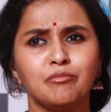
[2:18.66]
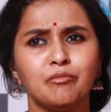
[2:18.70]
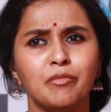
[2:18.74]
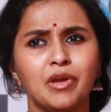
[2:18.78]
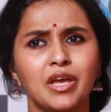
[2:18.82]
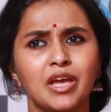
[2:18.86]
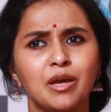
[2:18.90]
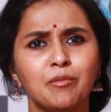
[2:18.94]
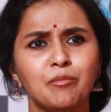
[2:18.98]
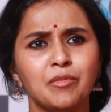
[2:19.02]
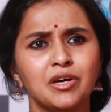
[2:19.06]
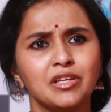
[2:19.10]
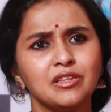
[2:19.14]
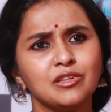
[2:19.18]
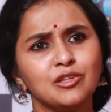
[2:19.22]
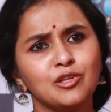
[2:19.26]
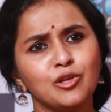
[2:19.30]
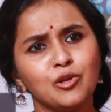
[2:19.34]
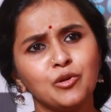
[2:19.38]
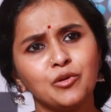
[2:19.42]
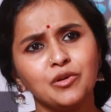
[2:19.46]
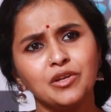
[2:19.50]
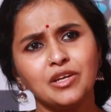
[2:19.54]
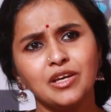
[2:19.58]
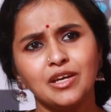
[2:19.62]
మే
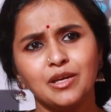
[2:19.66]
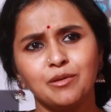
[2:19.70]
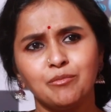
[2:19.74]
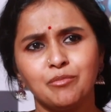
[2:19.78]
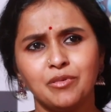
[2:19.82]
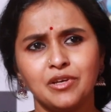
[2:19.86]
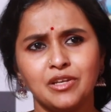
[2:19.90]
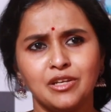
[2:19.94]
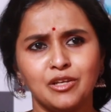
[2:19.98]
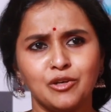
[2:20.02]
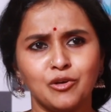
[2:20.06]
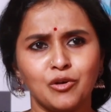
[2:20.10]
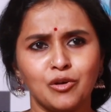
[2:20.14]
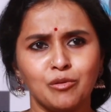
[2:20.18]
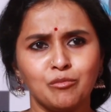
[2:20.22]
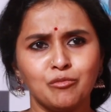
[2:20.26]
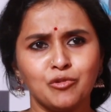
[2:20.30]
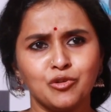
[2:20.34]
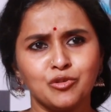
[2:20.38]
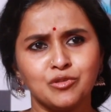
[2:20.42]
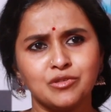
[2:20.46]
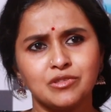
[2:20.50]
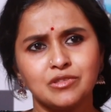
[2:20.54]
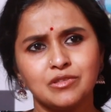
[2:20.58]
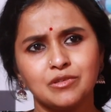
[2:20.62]
మంత్లోనే అయిపోయినాయి
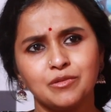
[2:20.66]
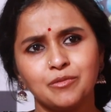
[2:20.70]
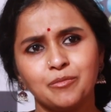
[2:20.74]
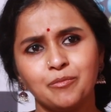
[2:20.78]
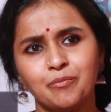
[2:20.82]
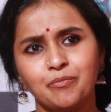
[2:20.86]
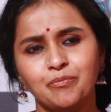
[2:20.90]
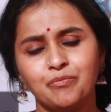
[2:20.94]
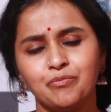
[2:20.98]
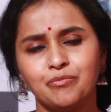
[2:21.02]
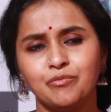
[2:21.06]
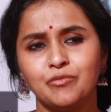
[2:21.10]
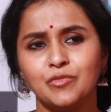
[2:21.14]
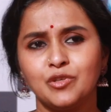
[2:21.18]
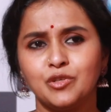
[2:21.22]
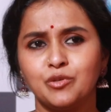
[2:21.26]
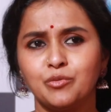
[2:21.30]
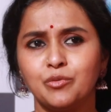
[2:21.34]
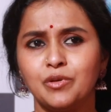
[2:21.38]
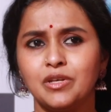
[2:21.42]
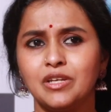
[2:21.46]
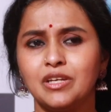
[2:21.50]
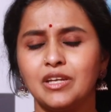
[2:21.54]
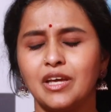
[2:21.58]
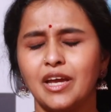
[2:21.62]
ఆల్మోస్ట్
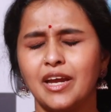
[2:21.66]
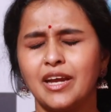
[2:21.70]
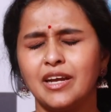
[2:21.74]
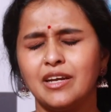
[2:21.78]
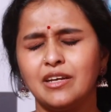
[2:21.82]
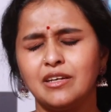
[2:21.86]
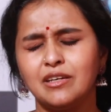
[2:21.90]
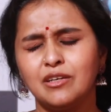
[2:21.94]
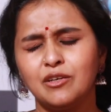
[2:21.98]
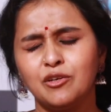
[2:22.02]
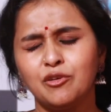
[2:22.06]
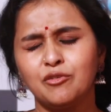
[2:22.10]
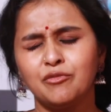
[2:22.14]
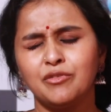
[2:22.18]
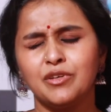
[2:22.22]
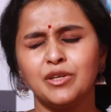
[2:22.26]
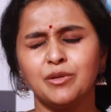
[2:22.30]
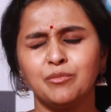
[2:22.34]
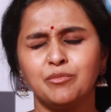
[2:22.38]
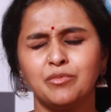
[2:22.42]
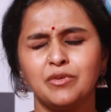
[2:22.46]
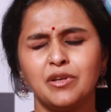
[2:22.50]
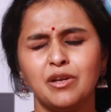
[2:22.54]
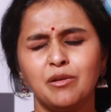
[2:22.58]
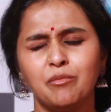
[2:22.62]
బిట్వీన్ ఎండ్ ఆఫ్
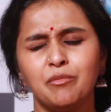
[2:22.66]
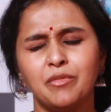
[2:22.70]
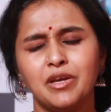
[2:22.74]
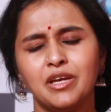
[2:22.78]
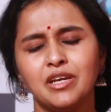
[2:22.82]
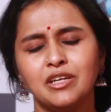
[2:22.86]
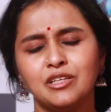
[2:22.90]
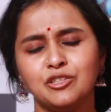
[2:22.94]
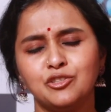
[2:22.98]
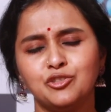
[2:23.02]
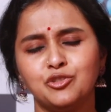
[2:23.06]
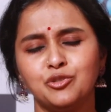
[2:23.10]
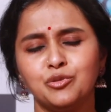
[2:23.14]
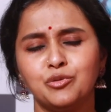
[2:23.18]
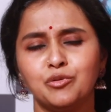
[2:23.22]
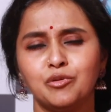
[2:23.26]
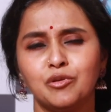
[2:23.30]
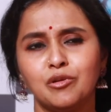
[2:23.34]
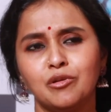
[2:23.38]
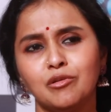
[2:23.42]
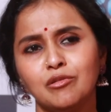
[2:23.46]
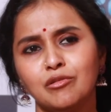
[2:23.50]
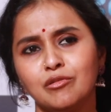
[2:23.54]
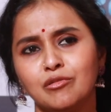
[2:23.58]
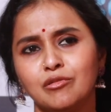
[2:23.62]
ఏప్రిల్ మే అండ్
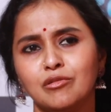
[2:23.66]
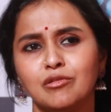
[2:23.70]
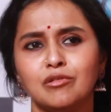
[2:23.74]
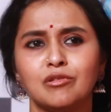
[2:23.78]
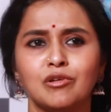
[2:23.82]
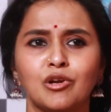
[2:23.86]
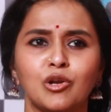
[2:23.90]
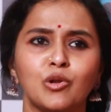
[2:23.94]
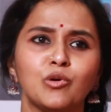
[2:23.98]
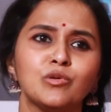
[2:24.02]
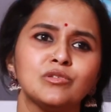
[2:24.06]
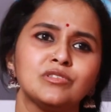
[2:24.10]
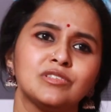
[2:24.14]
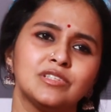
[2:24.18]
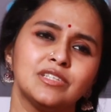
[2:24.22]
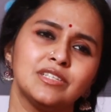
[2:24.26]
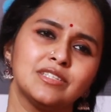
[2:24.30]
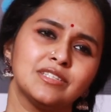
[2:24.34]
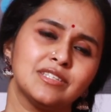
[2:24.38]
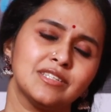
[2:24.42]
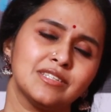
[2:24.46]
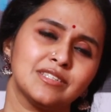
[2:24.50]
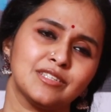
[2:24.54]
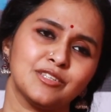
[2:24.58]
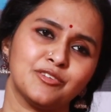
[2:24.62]
జూన్లో క్లోజ్
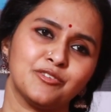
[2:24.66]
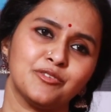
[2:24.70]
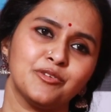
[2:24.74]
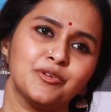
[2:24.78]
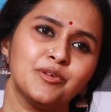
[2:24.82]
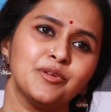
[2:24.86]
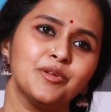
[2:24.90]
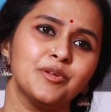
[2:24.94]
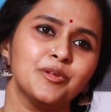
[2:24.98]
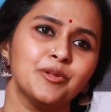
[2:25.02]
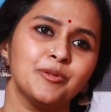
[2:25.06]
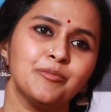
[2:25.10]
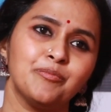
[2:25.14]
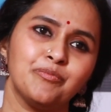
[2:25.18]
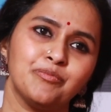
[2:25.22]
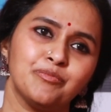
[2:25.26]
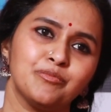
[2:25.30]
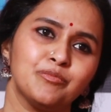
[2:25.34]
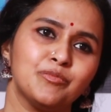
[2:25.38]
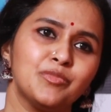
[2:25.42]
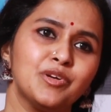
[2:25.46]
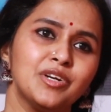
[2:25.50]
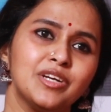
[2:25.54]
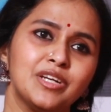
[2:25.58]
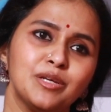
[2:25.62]
చేసేసాం
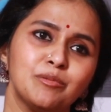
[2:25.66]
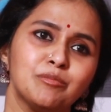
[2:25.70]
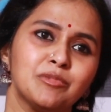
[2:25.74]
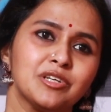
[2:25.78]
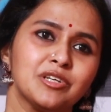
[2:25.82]
ఓకే వెరీ